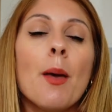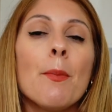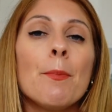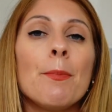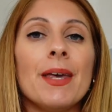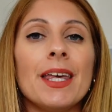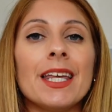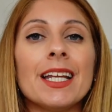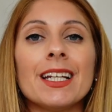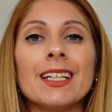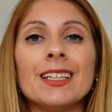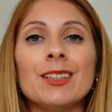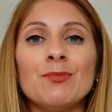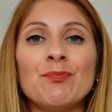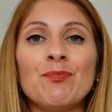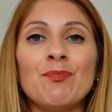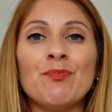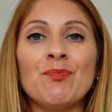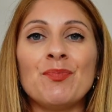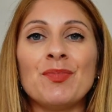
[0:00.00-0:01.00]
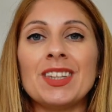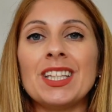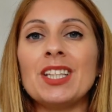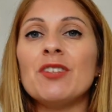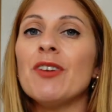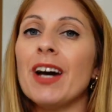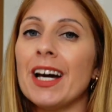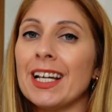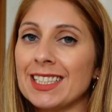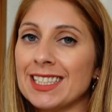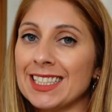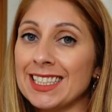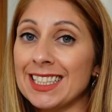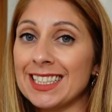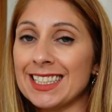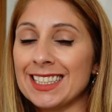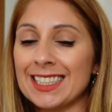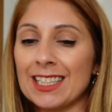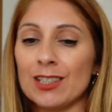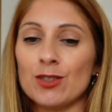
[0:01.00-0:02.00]
per mh, diverse
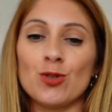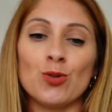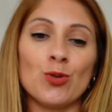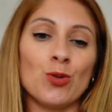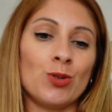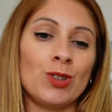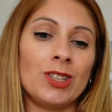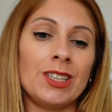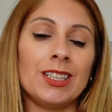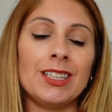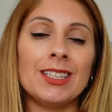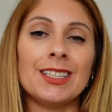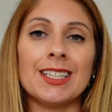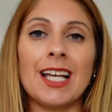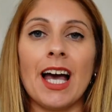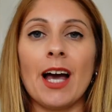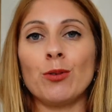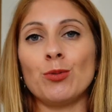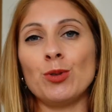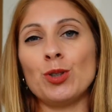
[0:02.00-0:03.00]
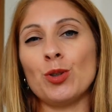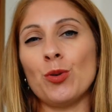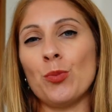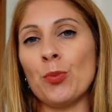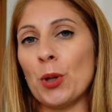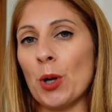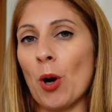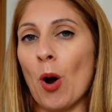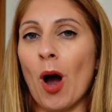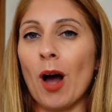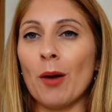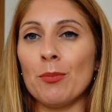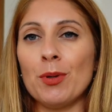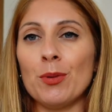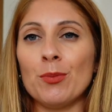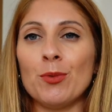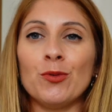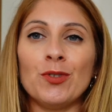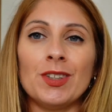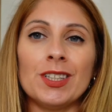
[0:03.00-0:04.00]
stagioni di seguito però
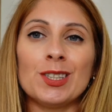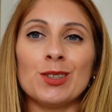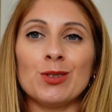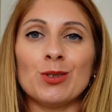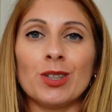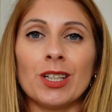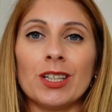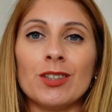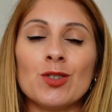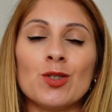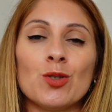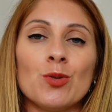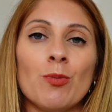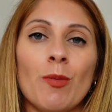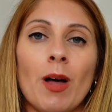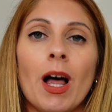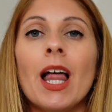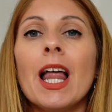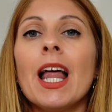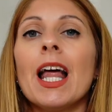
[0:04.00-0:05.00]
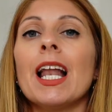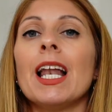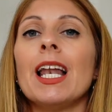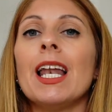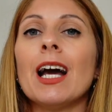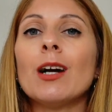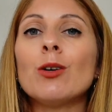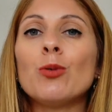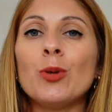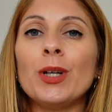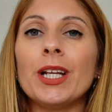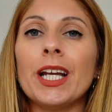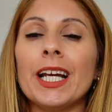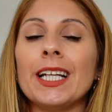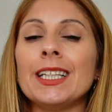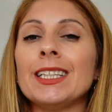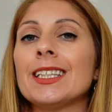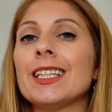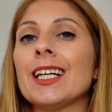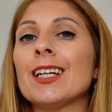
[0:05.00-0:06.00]
abbiamo visto che insomma
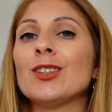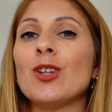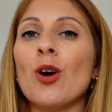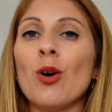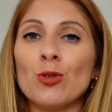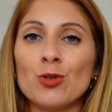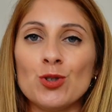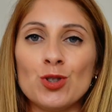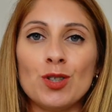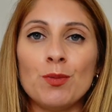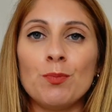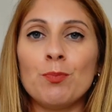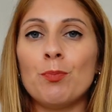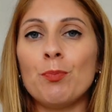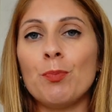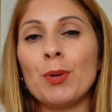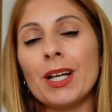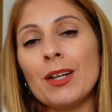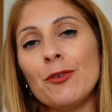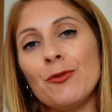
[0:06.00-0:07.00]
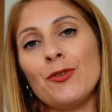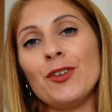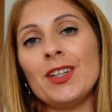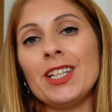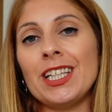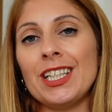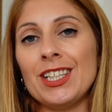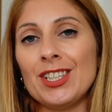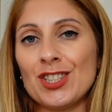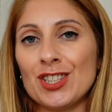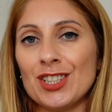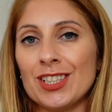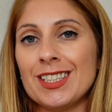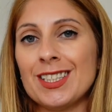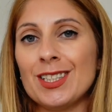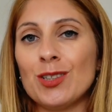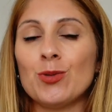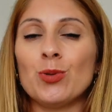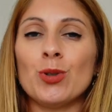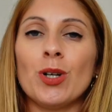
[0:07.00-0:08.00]
l'acquirente ad oggi preferisce
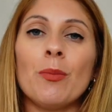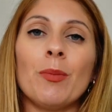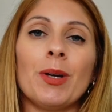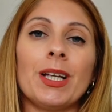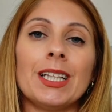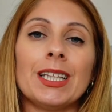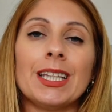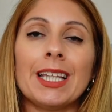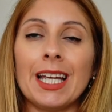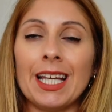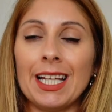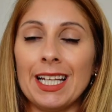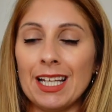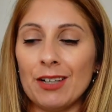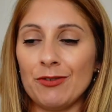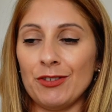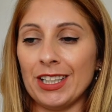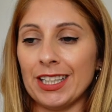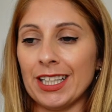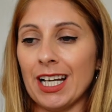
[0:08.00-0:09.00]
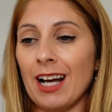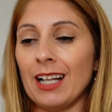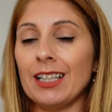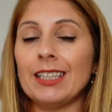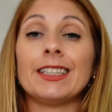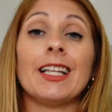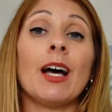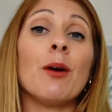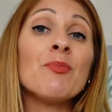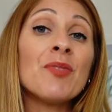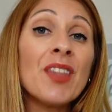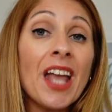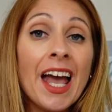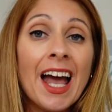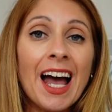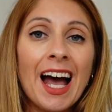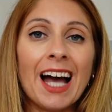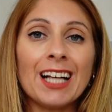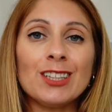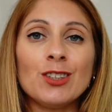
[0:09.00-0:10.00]
sicuramente la vita alta.
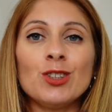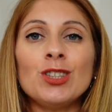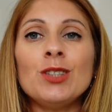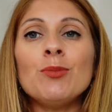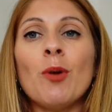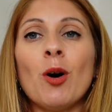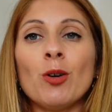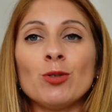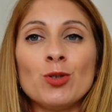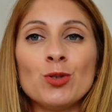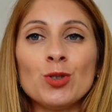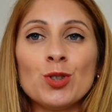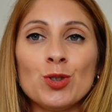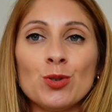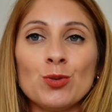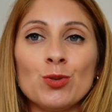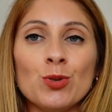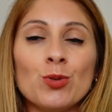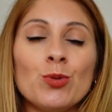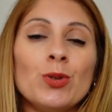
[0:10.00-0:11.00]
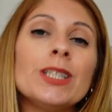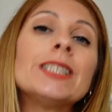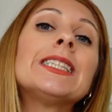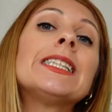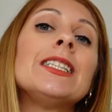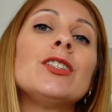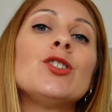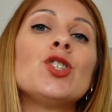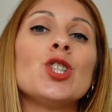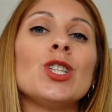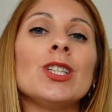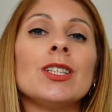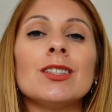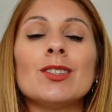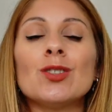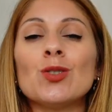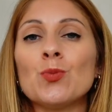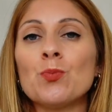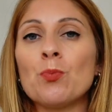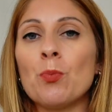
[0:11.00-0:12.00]
Ad ogni modo sono questi
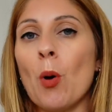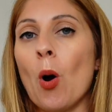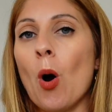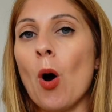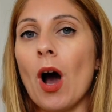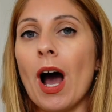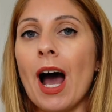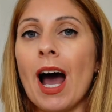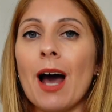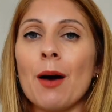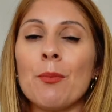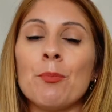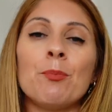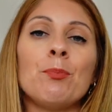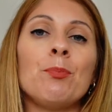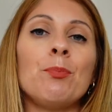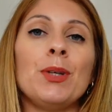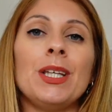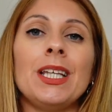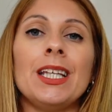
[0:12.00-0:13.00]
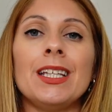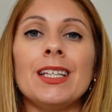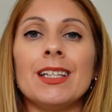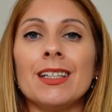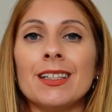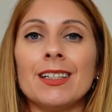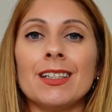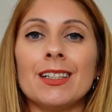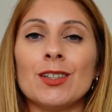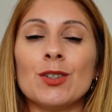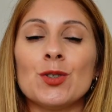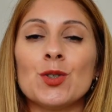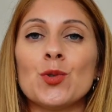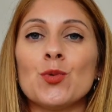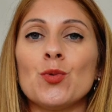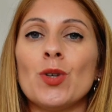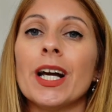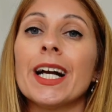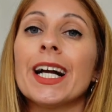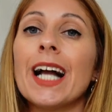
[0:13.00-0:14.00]
jeans un po' ampi eh,
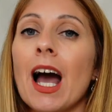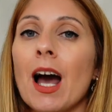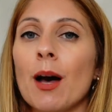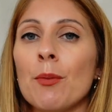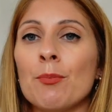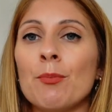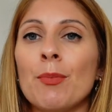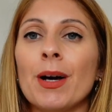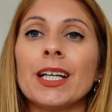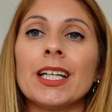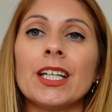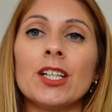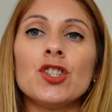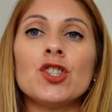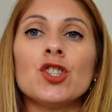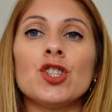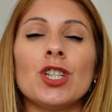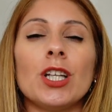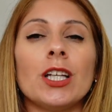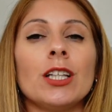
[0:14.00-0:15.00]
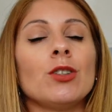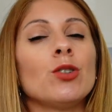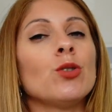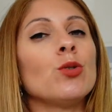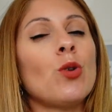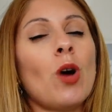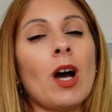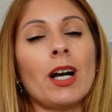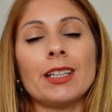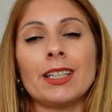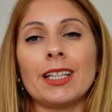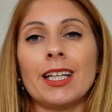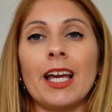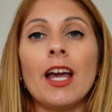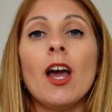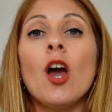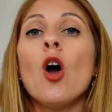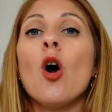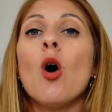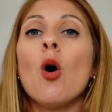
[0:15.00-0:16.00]
sulla gamba che scendono
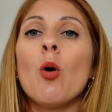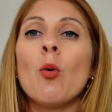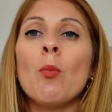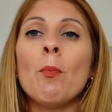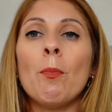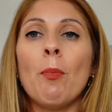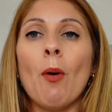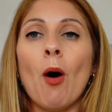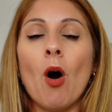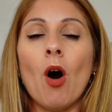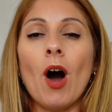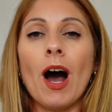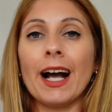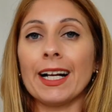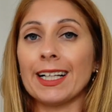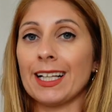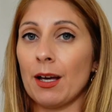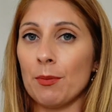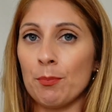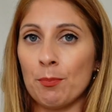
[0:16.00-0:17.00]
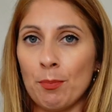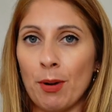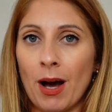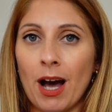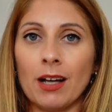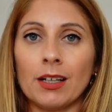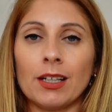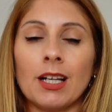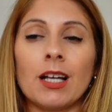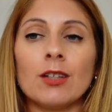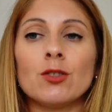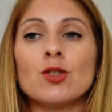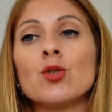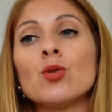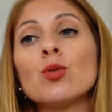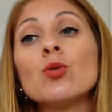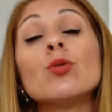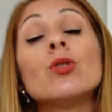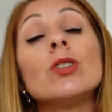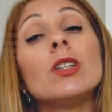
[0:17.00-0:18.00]
anche un po' a campana.
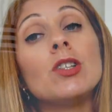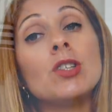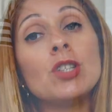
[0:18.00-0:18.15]
Sono dei